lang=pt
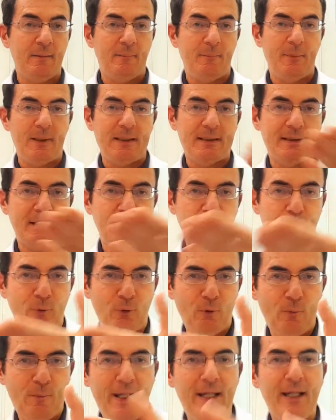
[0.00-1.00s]
passando por
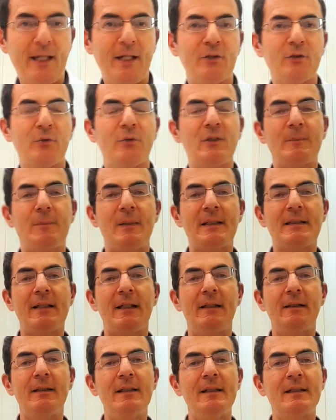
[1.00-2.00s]
um médico, um
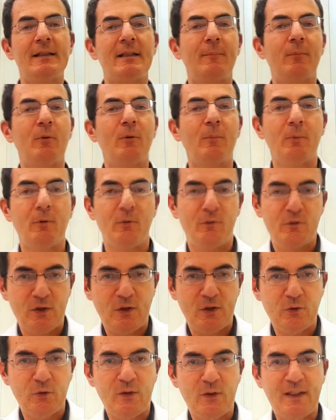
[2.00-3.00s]
especialista, por um
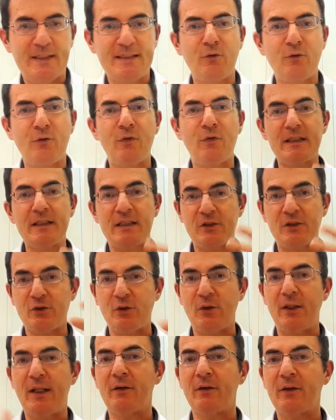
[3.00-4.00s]
profissional de educação física te
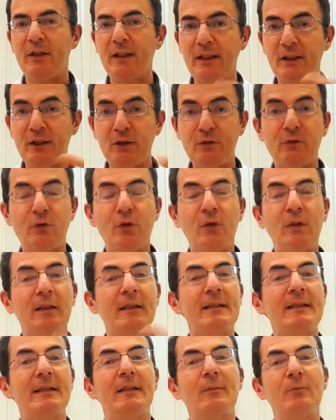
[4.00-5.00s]
orientando e
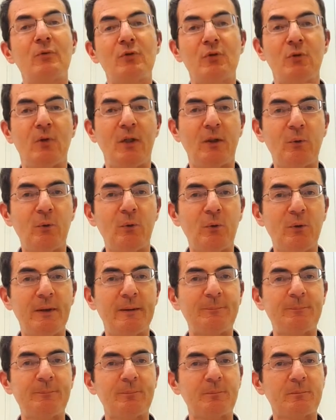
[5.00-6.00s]
fortalecendo a musculatura,
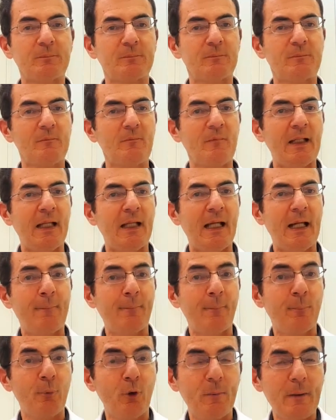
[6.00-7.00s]
a
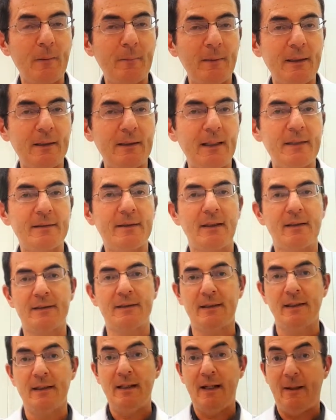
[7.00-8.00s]
probabilidade de
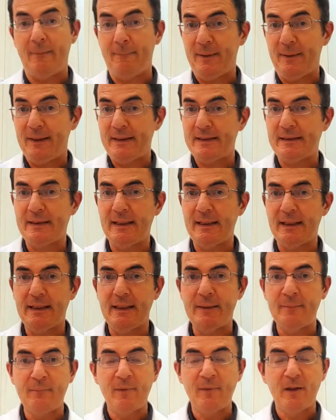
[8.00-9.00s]
elas
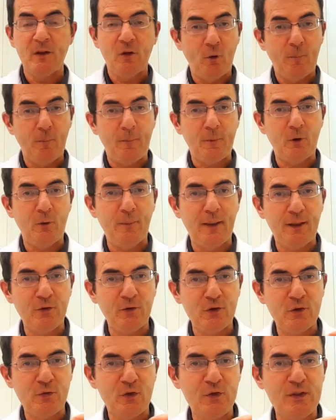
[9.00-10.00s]
aparecerem, ou pelo
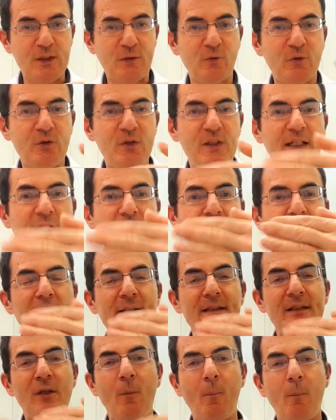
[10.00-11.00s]
menos você conseguir
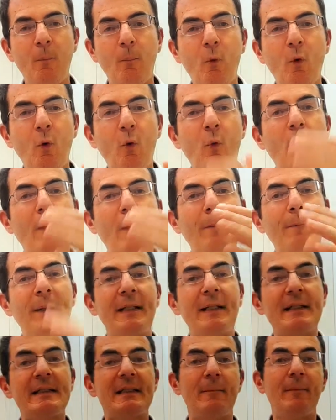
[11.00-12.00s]
atrasar um pouco o
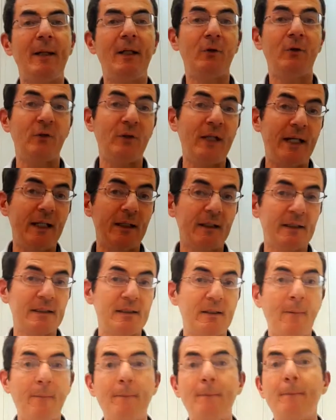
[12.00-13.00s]
aparecimento
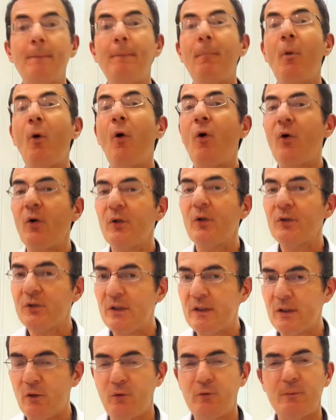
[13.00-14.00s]
delas, pode,
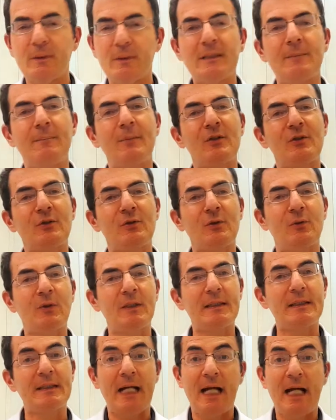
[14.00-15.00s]
em algumas
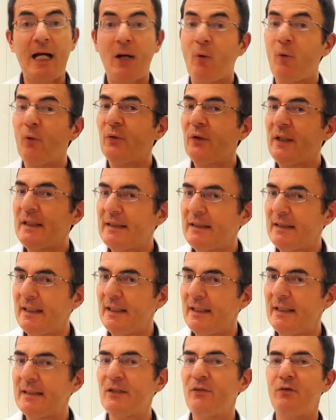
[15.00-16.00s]
pessoas, acontecer
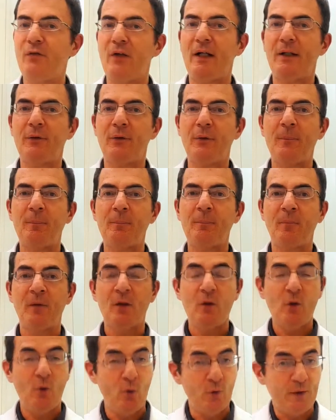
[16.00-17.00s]
esse fato.
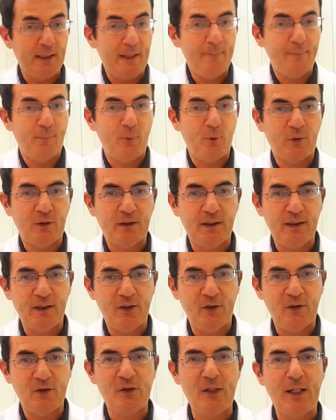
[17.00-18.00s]
O que é
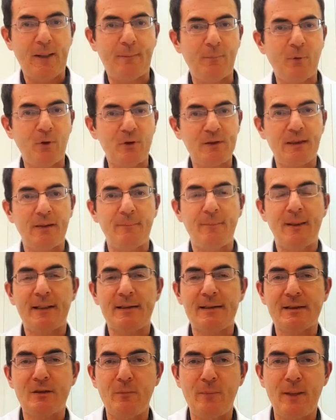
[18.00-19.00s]
importante é, após a
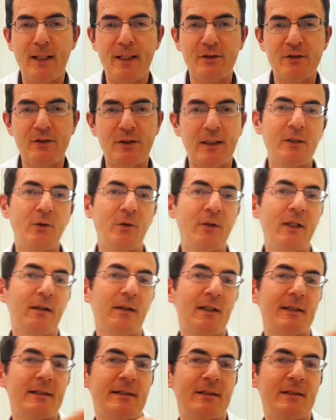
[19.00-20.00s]
liberação médica e
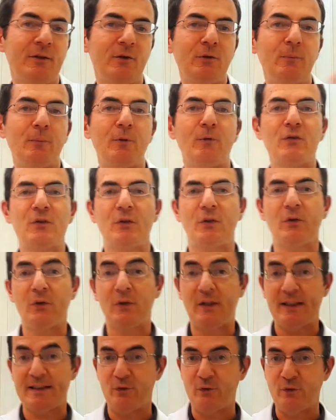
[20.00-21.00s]
orientação do profissional de
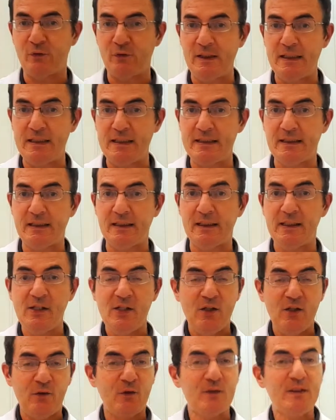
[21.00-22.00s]
educação física,
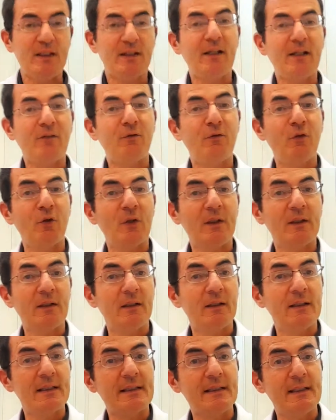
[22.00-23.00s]
você está
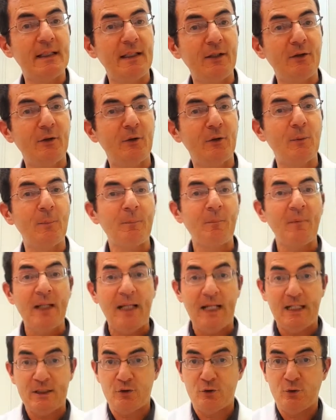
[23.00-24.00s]
fortalecendo
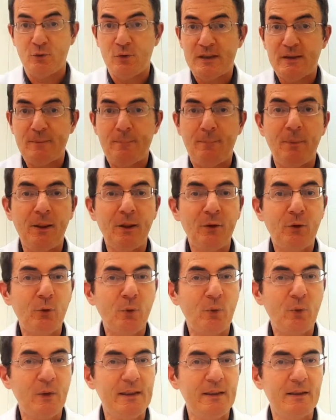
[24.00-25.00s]
as suas
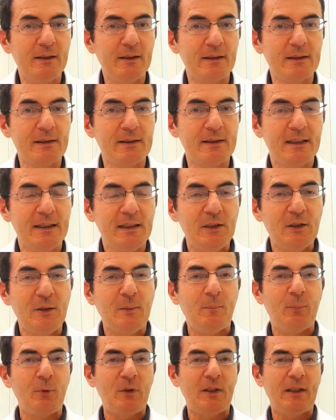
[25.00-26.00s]
panturrilhas.
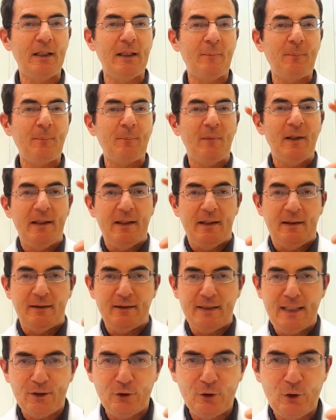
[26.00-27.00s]
Porque
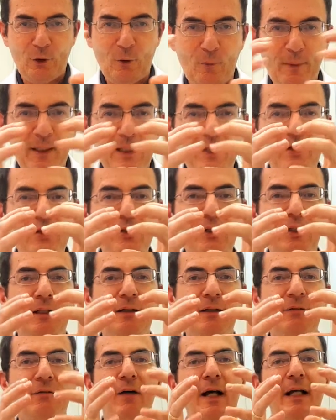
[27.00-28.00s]
naturalmente ela
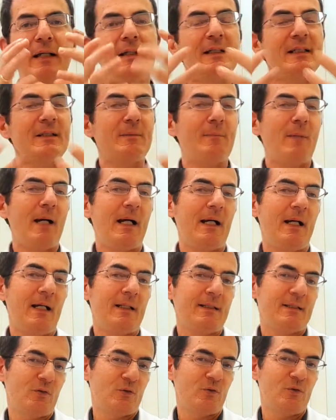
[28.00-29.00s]
vai esmagar seus